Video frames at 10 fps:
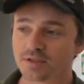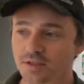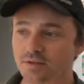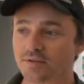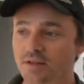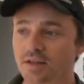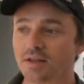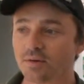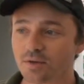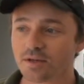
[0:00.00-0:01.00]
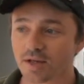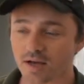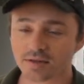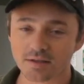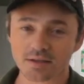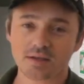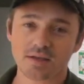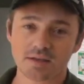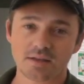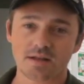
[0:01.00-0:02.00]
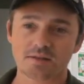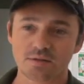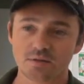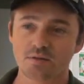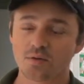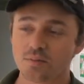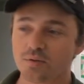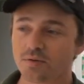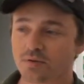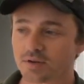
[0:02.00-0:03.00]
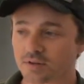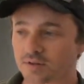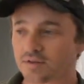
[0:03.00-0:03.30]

gente vir até a unidade trazer o seu comprovante.